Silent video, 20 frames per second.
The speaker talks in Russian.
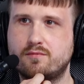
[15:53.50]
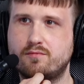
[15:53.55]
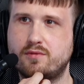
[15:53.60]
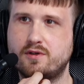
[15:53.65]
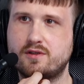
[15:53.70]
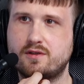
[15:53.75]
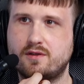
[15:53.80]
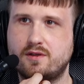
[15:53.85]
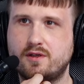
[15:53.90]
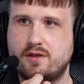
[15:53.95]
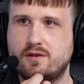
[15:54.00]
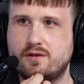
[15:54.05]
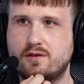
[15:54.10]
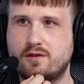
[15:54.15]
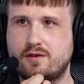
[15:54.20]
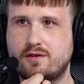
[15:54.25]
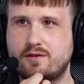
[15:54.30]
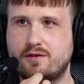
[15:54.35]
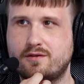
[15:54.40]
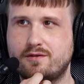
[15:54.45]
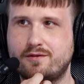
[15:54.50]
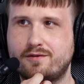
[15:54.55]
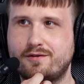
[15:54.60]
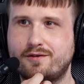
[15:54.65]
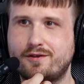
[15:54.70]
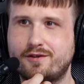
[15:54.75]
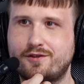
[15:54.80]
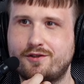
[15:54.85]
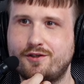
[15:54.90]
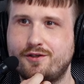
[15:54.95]
база данных э,
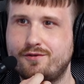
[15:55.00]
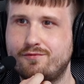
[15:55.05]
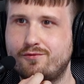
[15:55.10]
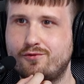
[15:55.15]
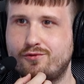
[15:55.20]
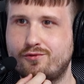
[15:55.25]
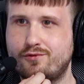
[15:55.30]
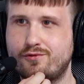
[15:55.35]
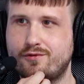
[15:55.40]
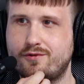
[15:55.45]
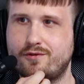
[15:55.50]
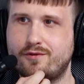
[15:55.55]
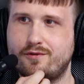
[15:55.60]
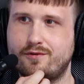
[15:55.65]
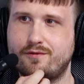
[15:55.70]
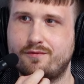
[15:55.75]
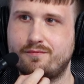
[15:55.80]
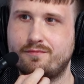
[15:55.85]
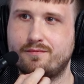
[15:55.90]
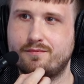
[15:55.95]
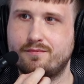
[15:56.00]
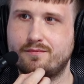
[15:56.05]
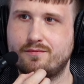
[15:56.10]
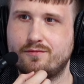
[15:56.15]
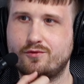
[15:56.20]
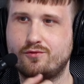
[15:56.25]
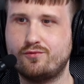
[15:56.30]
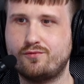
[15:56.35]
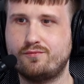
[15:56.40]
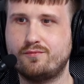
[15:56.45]
оценивают э,
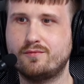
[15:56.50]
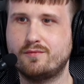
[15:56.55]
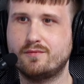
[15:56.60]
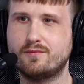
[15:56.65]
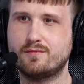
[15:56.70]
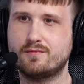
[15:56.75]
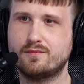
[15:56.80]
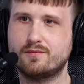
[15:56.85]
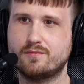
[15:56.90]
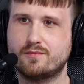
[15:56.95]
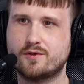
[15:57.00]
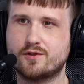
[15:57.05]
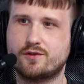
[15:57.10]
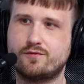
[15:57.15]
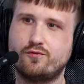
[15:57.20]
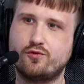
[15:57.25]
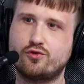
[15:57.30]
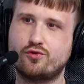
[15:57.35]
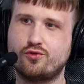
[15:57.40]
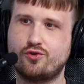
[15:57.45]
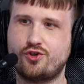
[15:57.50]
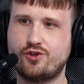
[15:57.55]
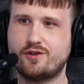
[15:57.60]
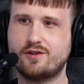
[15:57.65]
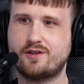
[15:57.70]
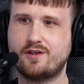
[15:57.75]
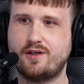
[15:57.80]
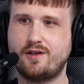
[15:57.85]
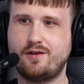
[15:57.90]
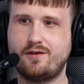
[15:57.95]
ну, с двух точек
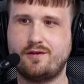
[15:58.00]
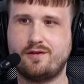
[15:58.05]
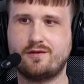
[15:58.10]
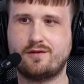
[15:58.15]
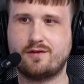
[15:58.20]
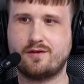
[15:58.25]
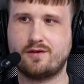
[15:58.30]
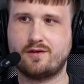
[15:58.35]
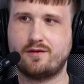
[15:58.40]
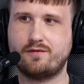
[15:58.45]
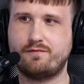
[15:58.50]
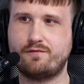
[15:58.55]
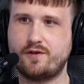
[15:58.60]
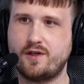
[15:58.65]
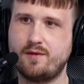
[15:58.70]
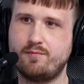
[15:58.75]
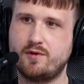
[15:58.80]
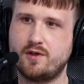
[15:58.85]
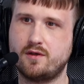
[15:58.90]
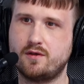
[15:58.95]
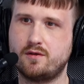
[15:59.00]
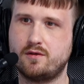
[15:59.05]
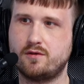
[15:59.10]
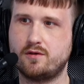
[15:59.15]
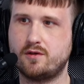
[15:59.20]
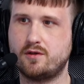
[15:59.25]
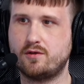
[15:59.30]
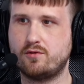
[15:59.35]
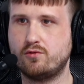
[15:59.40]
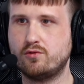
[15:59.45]
зрения. Это время
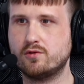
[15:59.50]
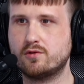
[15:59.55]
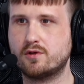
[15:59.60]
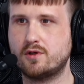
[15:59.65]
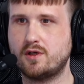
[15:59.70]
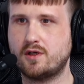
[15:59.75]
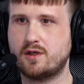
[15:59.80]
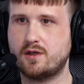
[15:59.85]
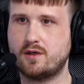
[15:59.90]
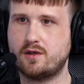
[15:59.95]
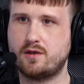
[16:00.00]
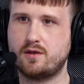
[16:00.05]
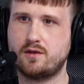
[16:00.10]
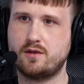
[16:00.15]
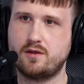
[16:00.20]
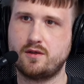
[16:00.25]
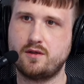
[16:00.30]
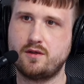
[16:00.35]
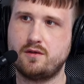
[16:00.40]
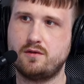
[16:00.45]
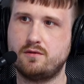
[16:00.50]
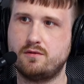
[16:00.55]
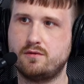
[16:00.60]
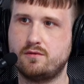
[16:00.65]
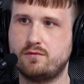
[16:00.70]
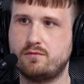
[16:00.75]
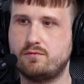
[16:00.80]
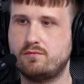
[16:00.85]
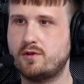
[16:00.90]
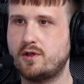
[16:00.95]
э, отклика
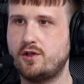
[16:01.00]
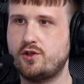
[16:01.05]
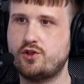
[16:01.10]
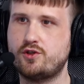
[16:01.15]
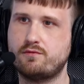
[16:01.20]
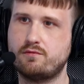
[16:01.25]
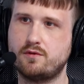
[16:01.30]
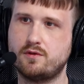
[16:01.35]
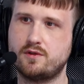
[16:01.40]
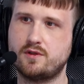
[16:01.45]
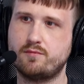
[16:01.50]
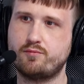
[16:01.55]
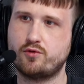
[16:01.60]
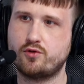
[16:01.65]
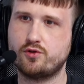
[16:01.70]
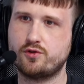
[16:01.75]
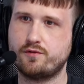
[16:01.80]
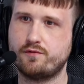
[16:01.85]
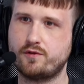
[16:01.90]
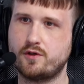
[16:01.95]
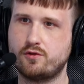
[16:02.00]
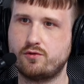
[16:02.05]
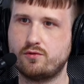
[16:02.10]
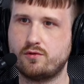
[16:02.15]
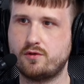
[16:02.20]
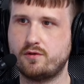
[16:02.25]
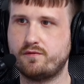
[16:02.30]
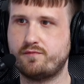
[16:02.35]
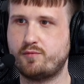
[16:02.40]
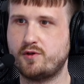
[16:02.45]
и количество запросов, которые, в